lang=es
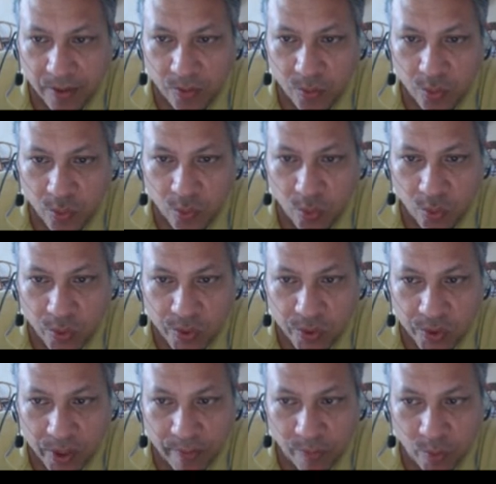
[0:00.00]
un
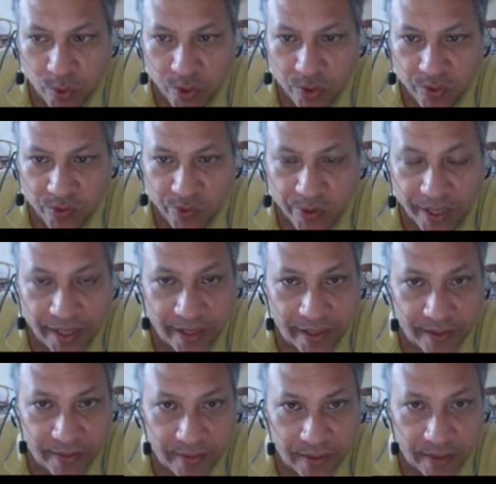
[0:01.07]
curso que muchos
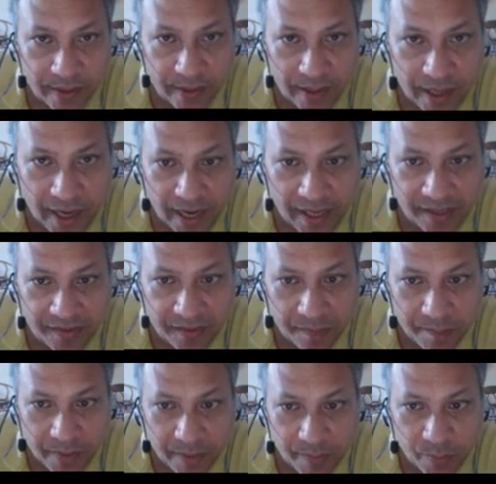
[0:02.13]
colegas
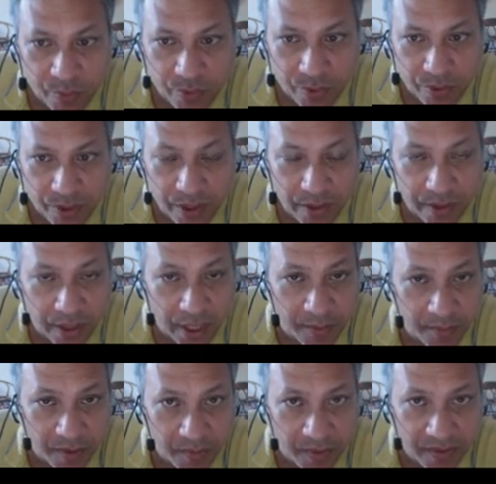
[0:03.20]
ASP.net
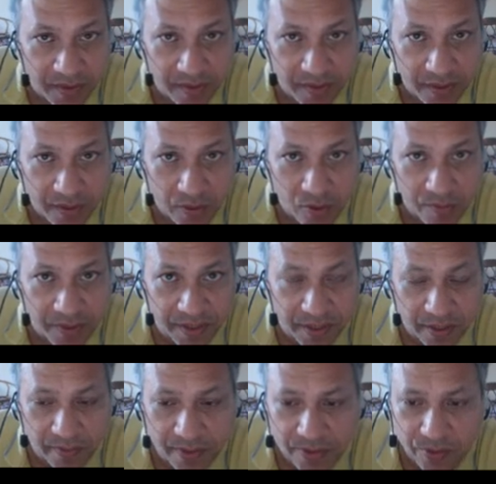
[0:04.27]
MBC5 me
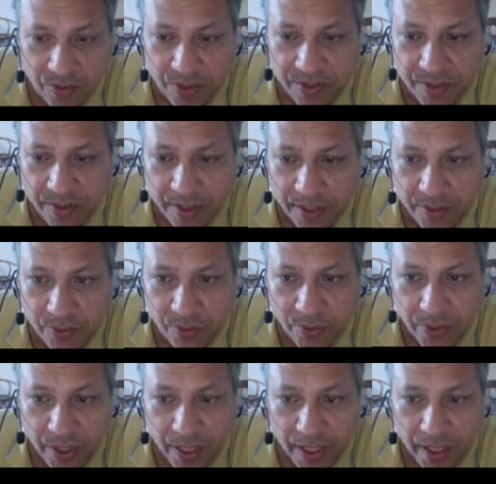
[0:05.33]
estaban solicitando,
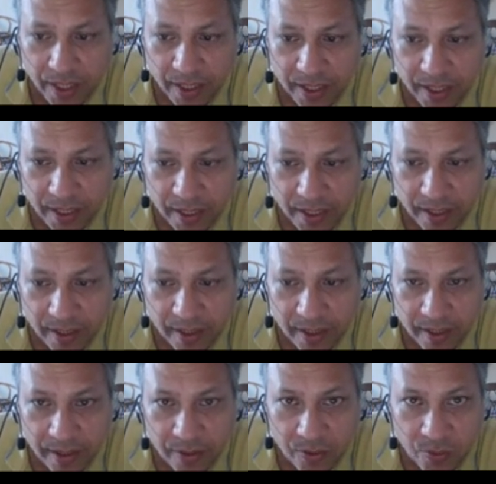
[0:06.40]
que era
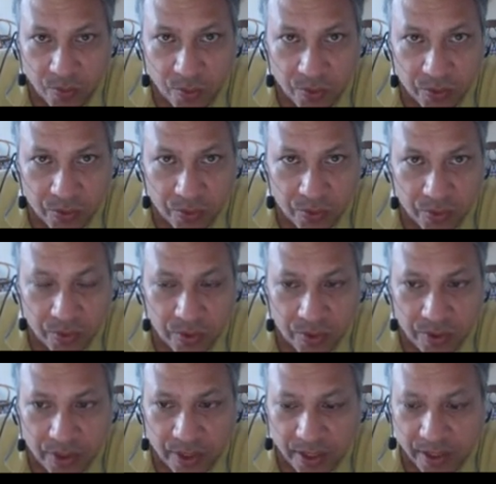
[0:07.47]
el curso
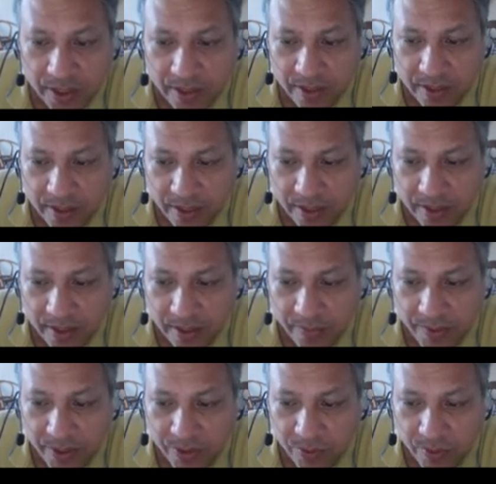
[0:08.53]
de tienda
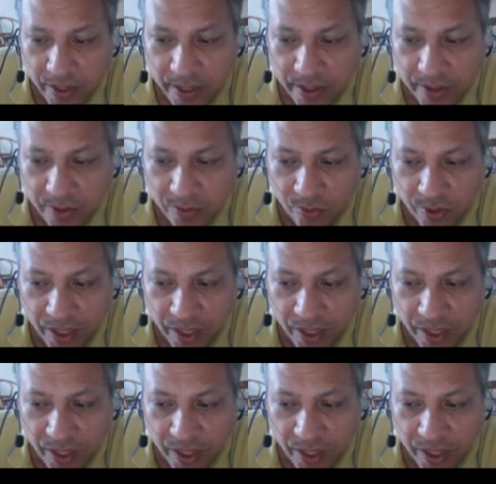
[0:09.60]
virtual con